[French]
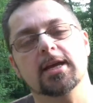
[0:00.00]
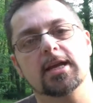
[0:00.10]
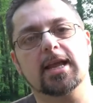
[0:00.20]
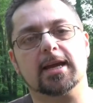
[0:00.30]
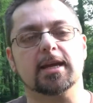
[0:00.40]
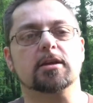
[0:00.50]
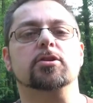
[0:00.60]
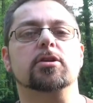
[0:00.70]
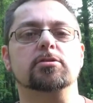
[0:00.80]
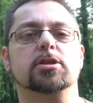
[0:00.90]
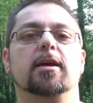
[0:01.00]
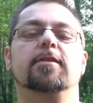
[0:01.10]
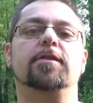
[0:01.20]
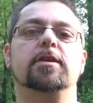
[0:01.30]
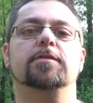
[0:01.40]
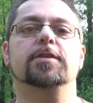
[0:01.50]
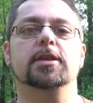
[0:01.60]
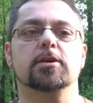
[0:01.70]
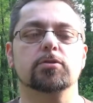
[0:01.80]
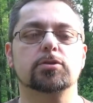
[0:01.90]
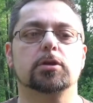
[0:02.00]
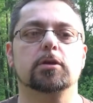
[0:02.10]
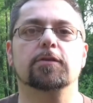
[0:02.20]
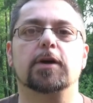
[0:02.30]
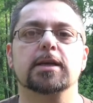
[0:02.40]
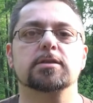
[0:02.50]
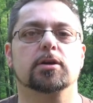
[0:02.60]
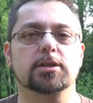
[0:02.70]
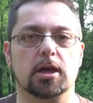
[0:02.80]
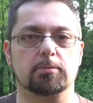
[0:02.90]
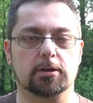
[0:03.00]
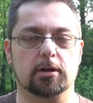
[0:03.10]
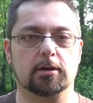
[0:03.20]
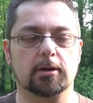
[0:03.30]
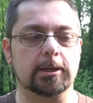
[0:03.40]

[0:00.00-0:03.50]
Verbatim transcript: Il y a quelques temps j'avais fait une vidéo sur une phrase de Richard Bandler